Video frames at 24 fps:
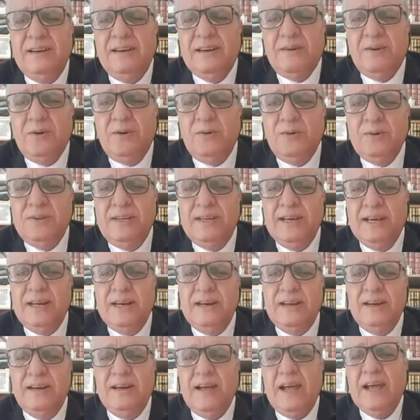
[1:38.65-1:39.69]
نقولوا
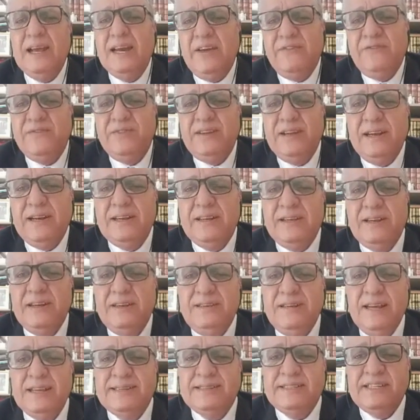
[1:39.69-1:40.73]
ديال الالاف
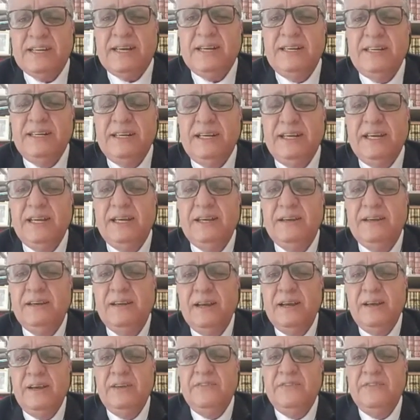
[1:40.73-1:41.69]
ديال ديال التقنيين